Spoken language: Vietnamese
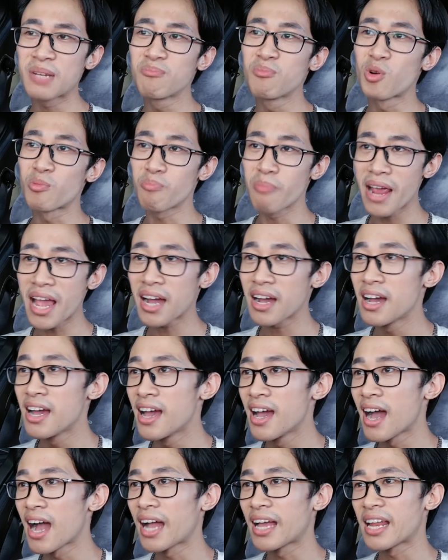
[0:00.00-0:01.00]
trên 1 mét
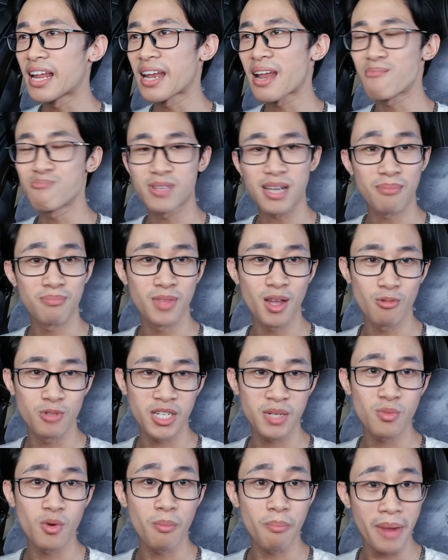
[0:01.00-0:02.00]
hay là 500
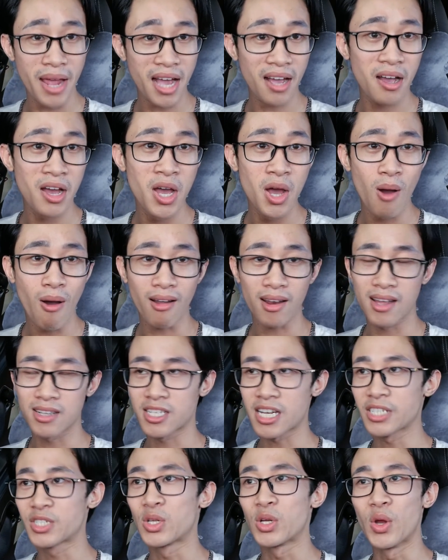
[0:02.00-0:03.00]
đồng trên 1 mét hoặc
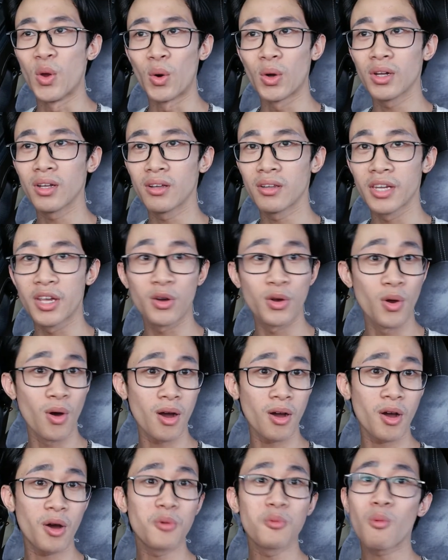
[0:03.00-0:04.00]
là chạy chuyển đổi. Điều
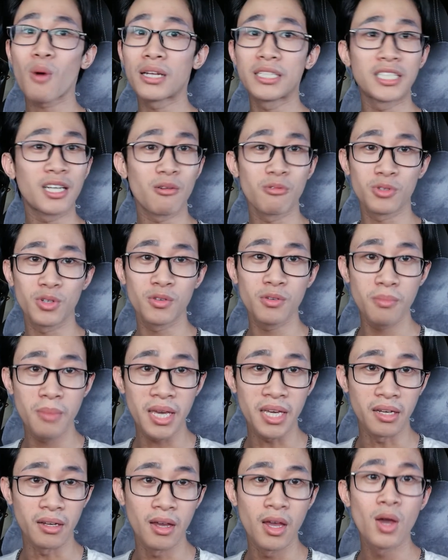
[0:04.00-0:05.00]
đó không quan trọng đối với
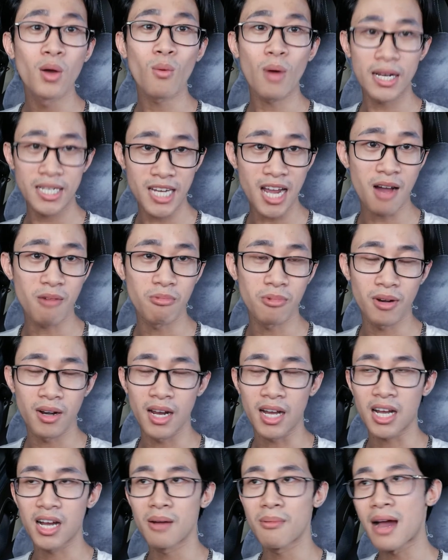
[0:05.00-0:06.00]
mình. Quan trọng
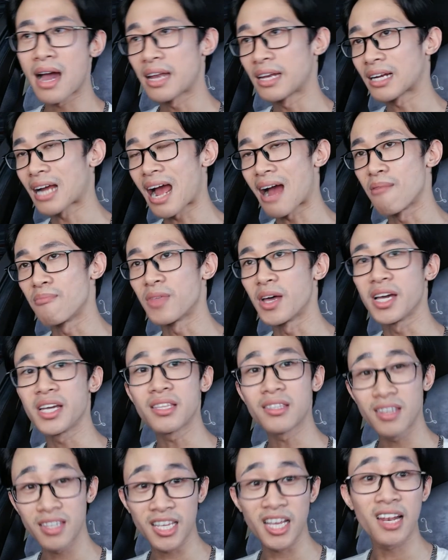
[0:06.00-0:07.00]
là các bạn cảm
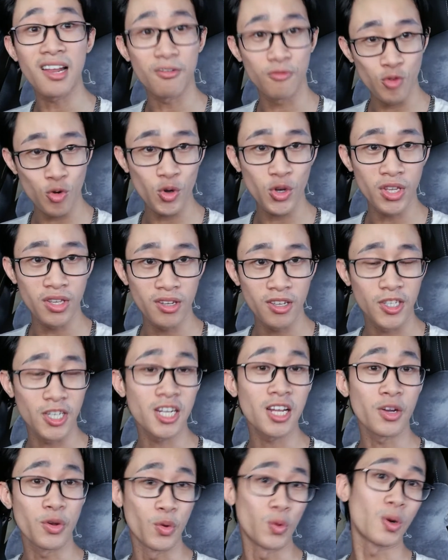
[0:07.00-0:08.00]
thấy như thế là vui, như
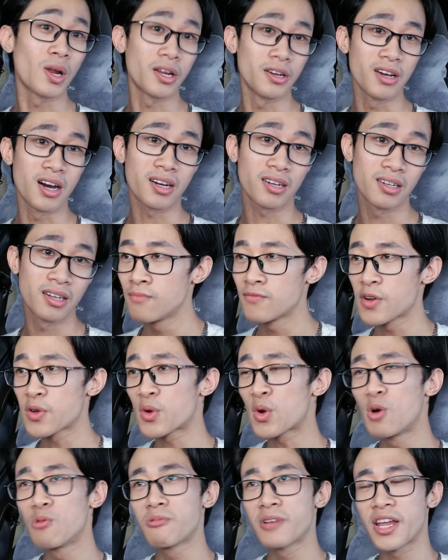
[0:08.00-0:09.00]
thế là đủ là được.
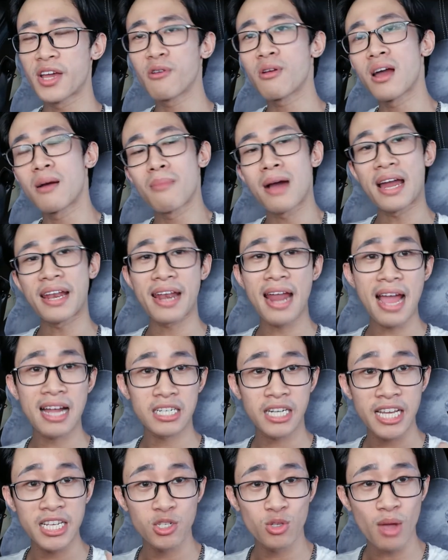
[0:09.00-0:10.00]
Tới cùng nếu là bạn
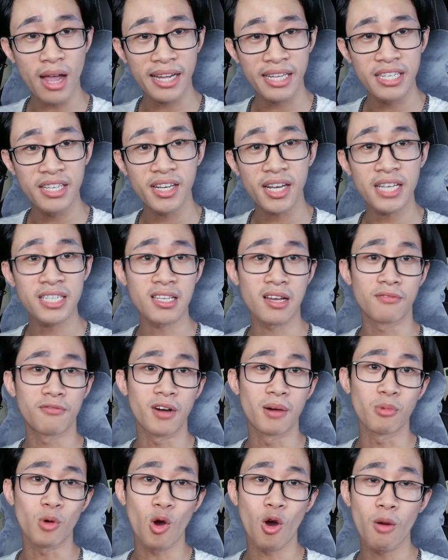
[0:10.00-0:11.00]
đang kinh doanh những cái sản
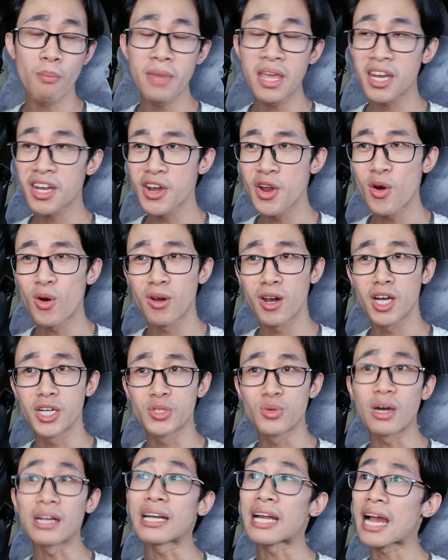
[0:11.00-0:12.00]
phẩm có biên độ
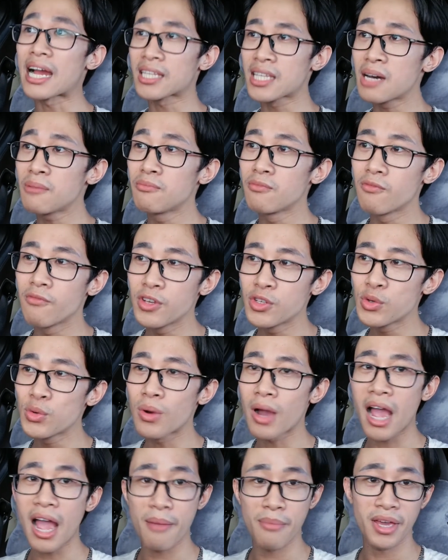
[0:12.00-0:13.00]
lợi nhuận khá thấp, ví
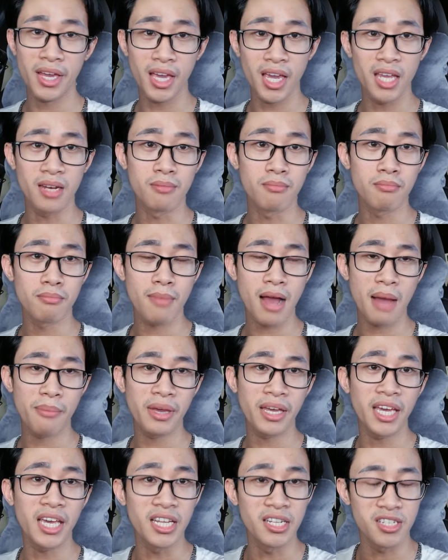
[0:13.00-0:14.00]
dụ 20.000,
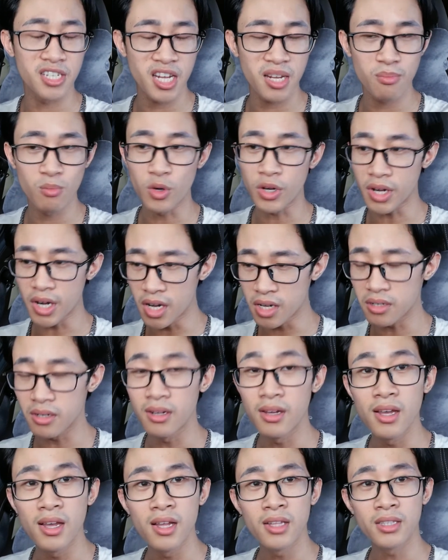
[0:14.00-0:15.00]
30.000 trên một đơn